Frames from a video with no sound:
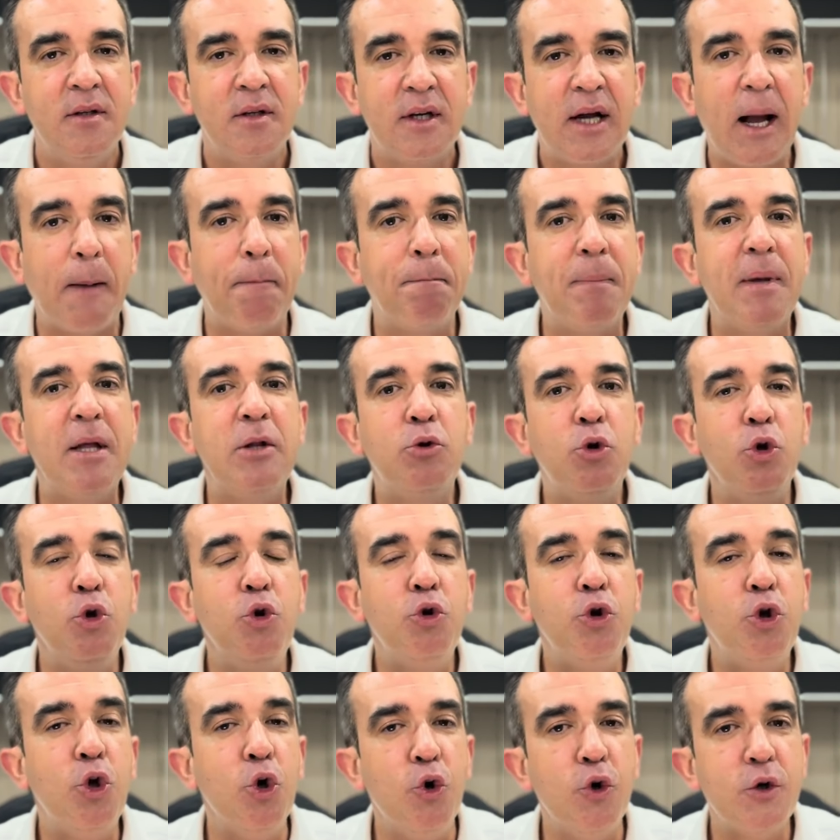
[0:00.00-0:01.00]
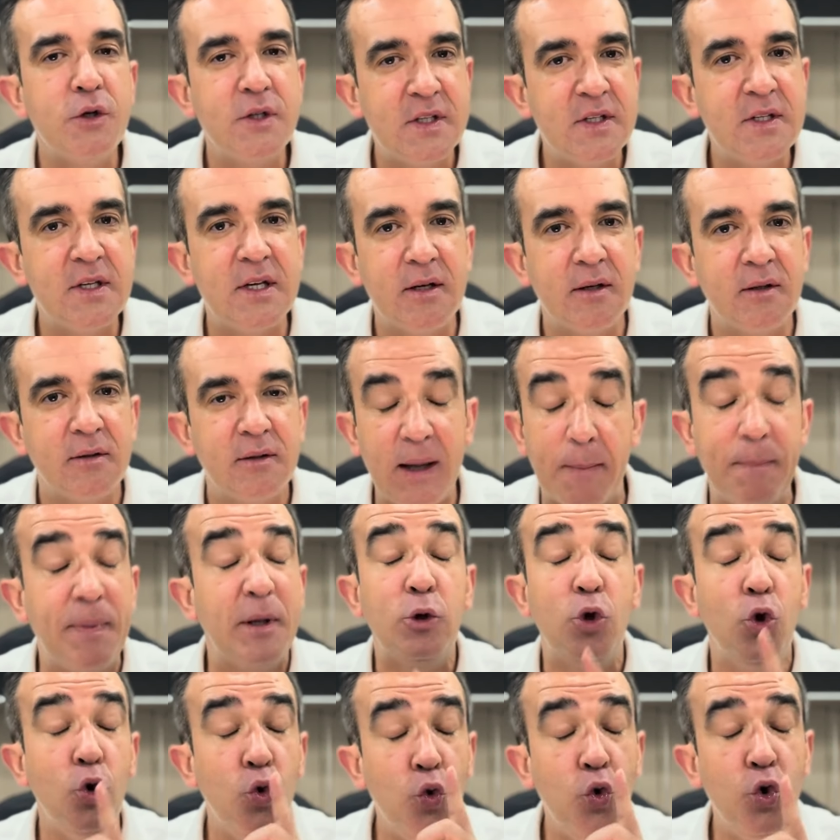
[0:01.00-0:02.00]
capítulo 12,
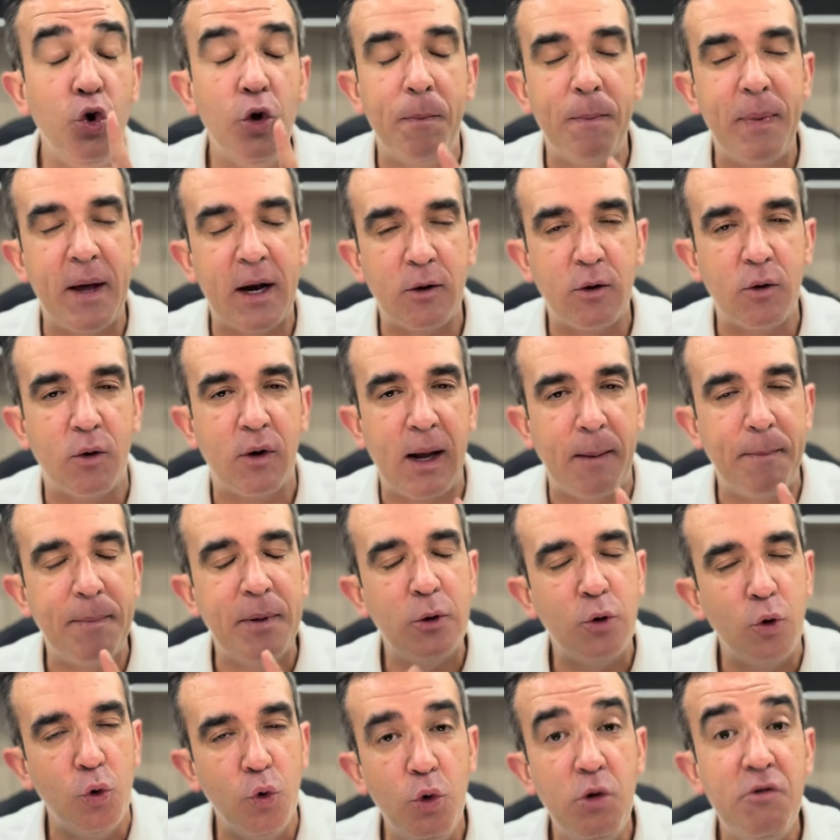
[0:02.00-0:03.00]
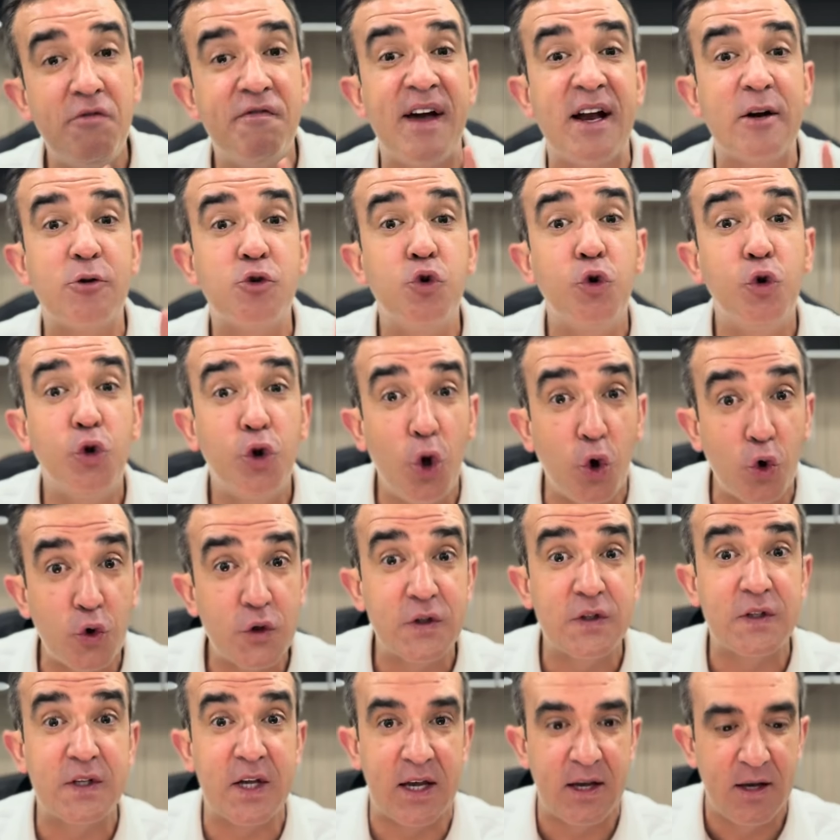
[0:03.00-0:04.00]
capítulo 1, perdão, capítulo 1, verso
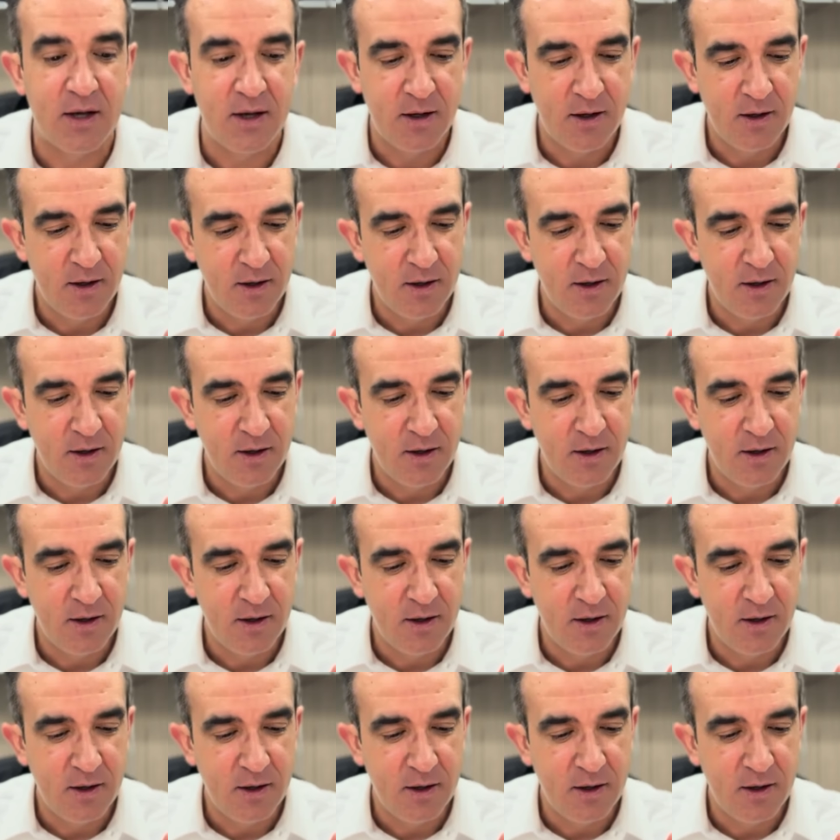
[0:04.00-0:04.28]
12,